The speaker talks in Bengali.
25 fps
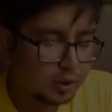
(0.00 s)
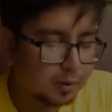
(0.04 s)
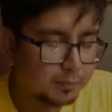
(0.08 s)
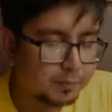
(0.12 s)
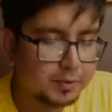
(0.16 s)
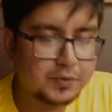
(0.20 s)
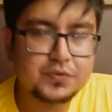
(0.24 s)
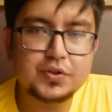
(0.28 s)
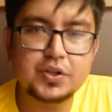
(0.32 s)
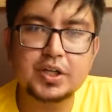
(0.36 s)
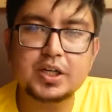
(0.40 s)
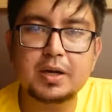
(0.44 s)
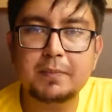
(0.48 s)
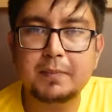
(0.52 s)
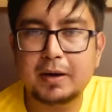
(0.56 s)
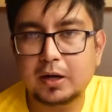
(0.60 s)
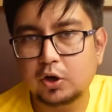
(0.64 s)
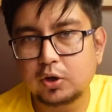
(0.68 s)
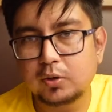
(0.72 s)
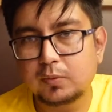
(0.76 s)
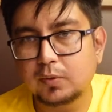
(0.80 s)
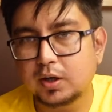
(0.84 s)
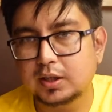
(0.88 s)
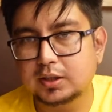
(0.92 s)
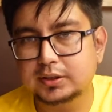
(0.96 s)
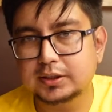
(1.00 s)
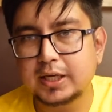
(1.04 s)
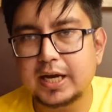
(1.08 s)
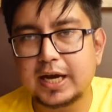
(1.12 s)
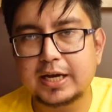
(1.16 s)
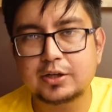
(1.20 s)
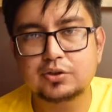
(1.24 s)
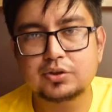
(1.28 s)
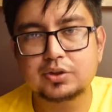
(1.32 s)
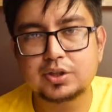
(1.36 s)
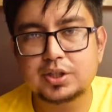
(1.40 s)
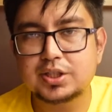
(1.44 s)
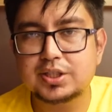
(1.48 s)
বিপসিটা ভালোই বলা যায়
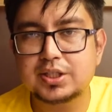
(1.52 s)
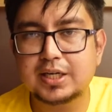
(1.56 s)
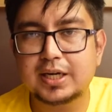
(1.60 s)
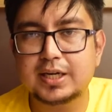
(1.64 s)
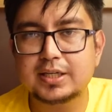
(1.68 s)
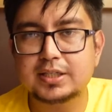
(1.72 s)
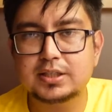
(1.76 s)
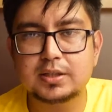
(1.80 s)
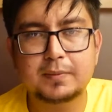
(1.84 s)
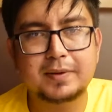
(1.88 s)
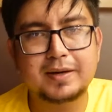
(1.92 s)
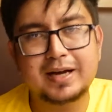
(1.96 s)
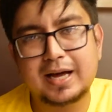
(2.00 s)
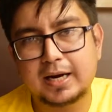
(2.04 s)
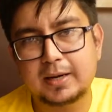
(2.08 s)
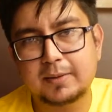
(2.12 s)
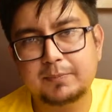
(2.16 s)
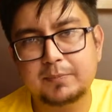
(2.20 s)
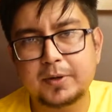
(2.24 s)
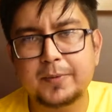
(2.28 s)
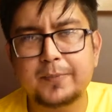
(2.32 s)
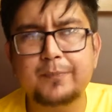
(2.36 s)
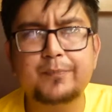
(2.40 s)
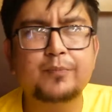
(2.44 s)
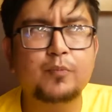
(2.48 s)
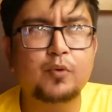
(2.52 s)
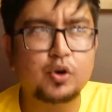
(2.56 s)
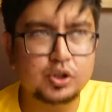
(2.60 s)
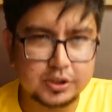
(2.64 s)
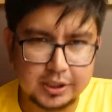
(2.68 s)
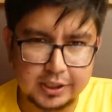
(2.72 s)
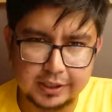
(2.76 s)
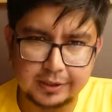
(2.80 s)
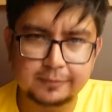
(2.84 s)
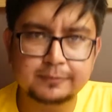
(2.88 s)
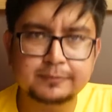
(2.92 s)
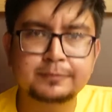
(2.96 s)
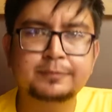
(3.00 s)
একশো তিরিশ টাকা হিসাবে খারাপ নাম
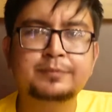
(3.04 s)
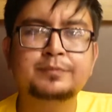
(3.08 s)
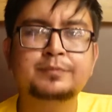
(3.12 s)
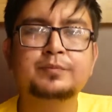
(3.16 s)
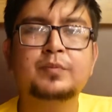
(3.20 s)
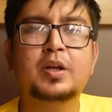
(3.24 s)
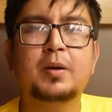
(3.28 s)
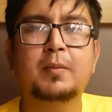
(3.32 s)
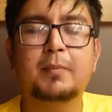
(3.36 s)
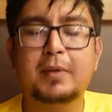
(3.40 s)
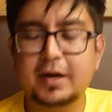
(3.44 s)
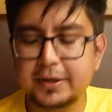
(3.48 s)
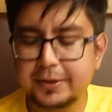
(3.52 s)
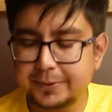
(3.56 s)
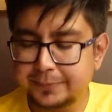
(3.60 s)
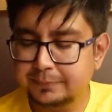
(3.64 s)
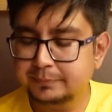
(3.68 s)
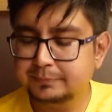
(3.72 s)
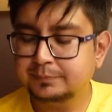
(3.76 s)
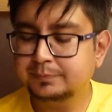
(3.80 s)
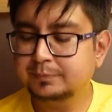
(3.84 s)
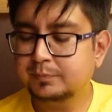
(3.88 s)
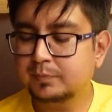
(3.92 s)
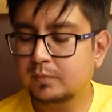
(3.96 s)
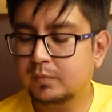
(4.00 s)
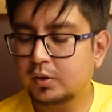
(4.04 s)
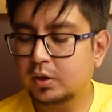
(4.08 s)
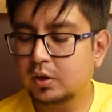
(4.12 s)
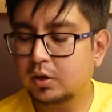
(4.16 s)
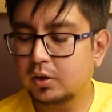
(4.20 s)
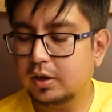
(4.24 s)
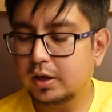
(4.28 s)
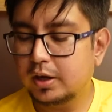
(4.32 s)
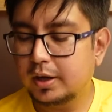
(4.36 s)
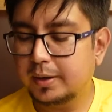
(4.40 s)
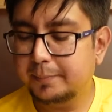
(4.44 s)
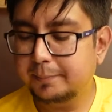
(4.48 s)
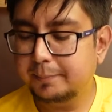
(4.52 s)
মজাই বাট
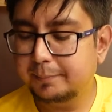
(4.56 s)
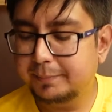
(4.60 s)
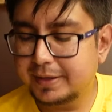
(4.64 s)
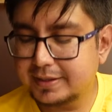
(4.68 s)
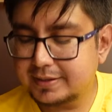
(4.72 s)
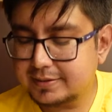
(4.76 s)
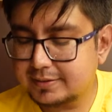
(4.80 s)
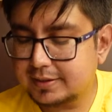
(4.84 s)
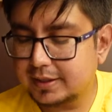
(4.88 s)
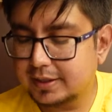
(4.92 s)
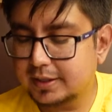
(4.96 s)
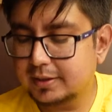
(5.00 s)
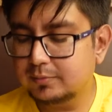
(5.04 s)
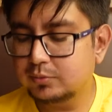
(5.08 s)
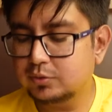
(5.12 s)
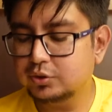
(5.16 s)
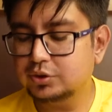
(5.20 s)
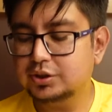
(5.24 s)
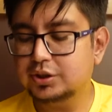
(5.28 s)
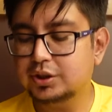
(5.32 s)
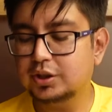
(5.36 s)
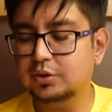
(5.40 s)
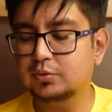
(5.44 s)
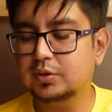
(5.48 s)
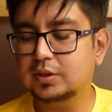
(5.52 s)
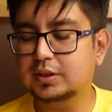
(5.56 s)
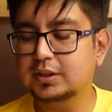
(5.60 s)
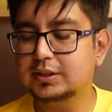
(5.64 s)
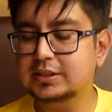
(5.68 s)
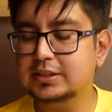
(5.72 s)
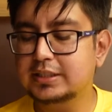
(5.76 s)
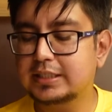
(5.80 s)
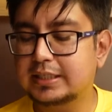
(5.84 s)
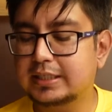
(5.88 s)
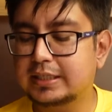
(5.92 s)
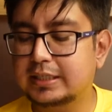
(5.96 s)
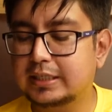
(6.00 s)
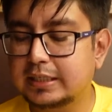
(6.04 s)
বেস্ট আইটেম হচ্ছে ওনাদের
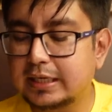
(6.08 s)
চিকেন